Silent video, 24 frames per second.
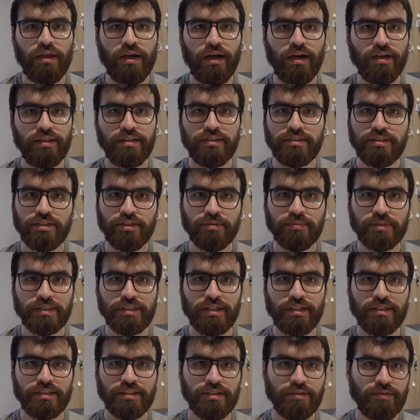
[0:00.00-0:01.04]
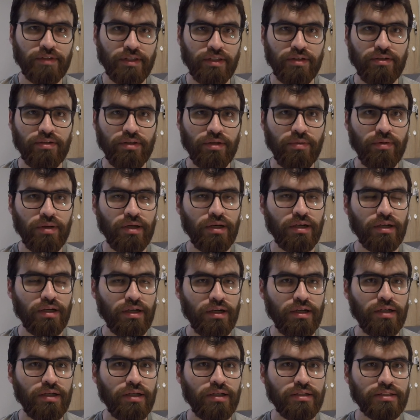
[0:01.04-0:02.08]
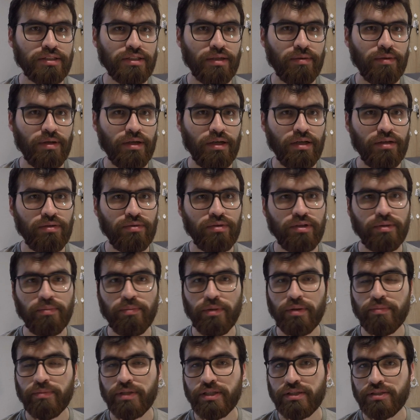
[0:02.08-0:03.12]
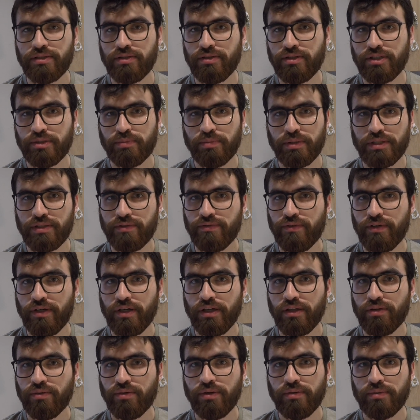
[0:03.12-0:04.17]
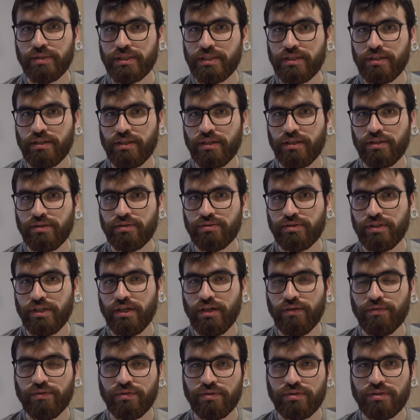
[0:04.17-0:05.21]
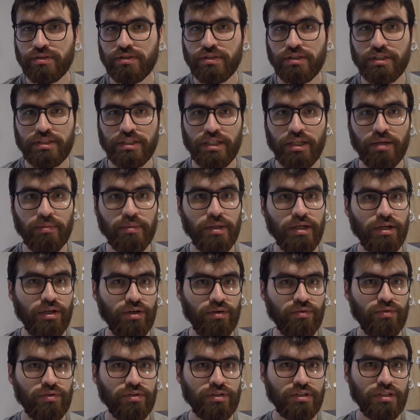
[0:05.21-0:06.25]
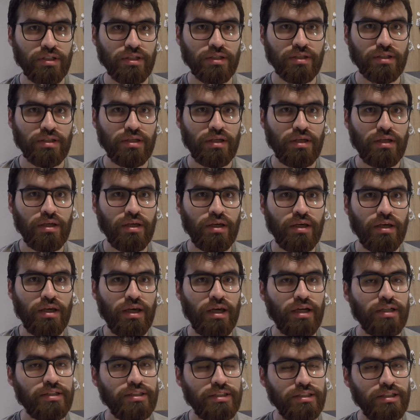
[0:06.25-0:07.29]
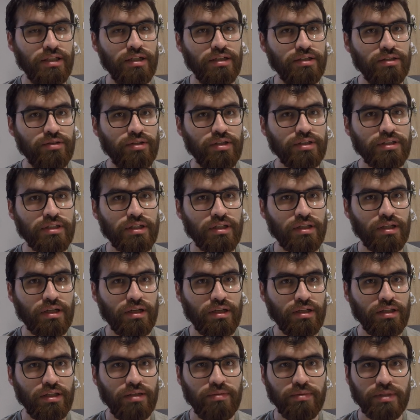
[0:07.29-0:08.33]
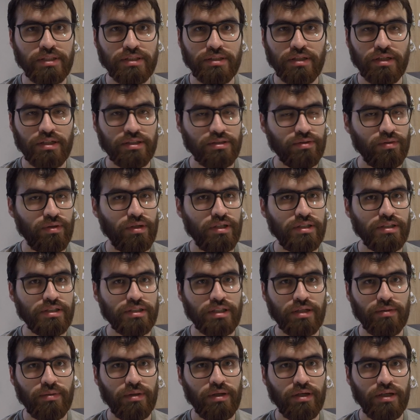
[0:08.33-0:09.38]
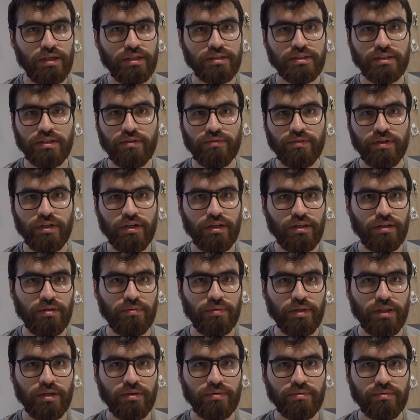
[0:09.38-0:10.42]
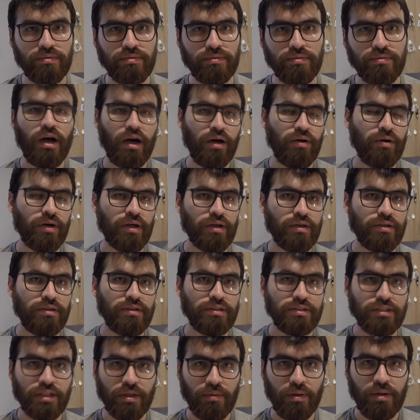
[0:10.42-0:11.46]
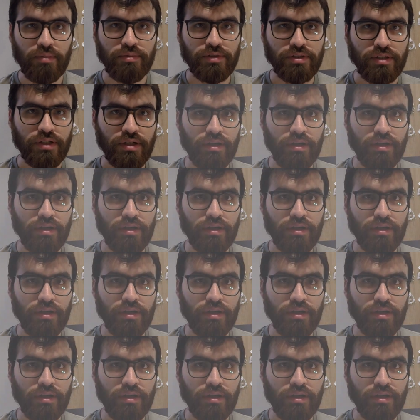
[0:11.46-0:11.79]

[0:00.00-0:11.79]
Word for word: Antes de comenzar este video debo aclarar que les hablaré de una implementación específica de una base de datos de grafos, que se llama Neo4j. Existen otras alternativas de las cuales les hablaré hacia el final del video. Ahora, si hablamos de